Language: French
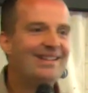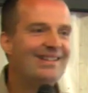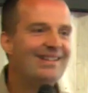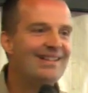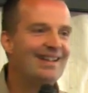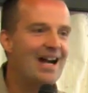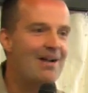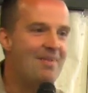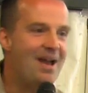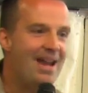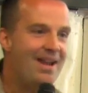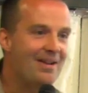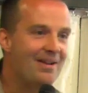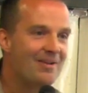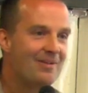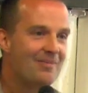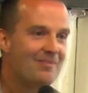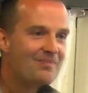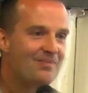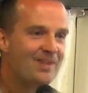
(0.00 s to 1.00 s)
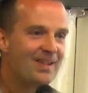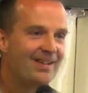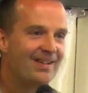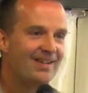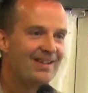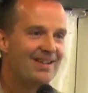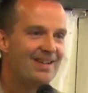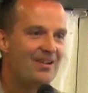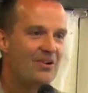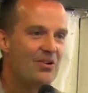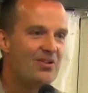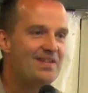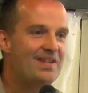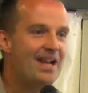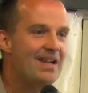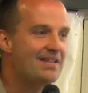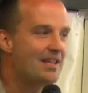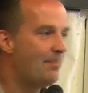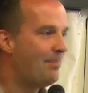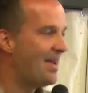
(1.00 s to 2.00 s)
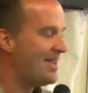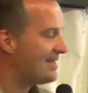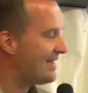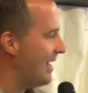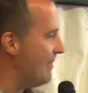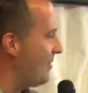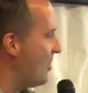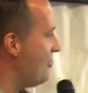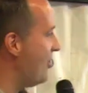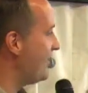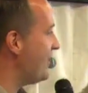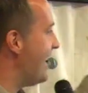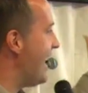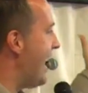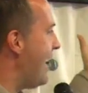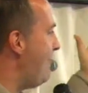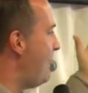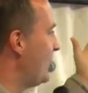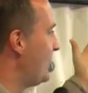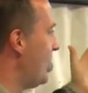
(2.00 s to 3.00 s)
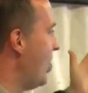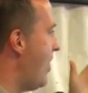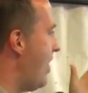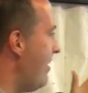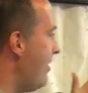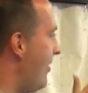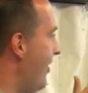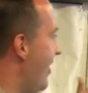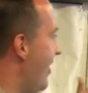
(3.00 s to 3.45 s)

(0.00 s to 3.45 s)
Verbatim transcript: Amen. Le ciel, n'est pas simplement des harpes d'or